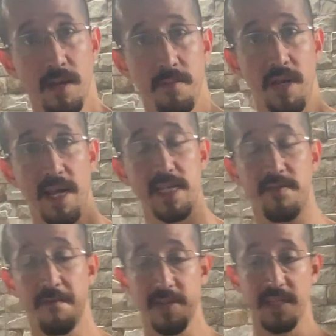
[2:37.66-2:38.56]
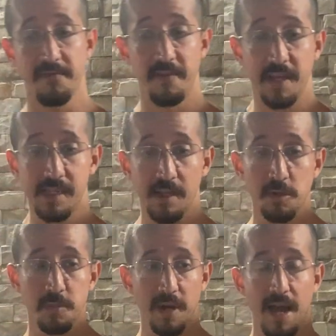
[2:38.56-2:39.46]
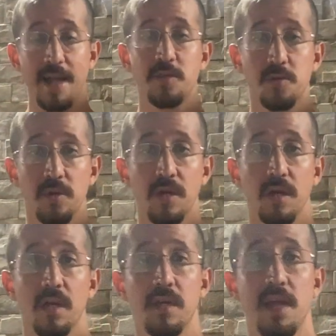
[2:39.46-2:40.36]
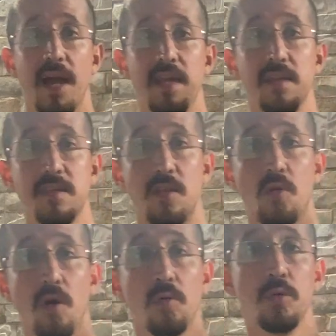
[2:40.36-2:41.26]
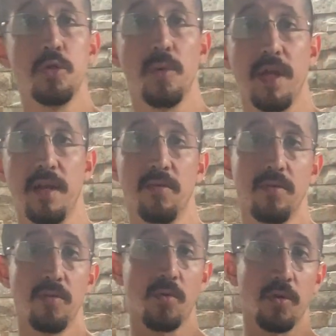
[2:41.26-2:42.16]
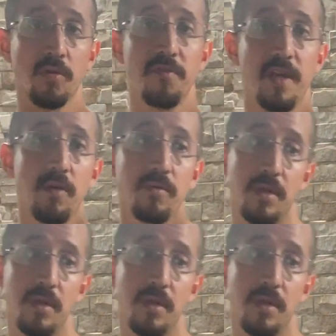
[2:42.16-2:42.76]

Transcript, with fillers: beleza? Vai fazer a flexão de braço e aí você toca um joelho no cotovelo,